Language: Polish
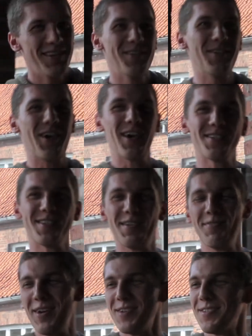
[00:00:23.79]
No jestem,
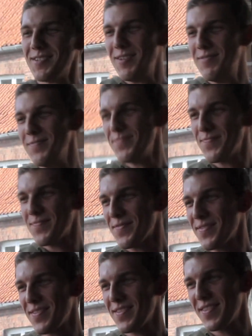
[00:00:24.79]
jestem.
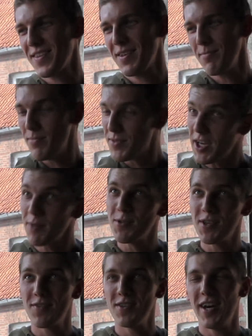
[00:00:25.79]
Jesteś? No a dlaczego? Tak mi
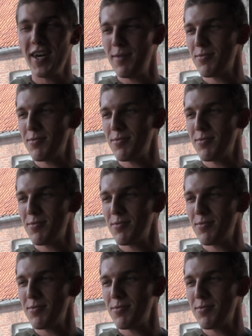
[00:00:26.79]
się wydaje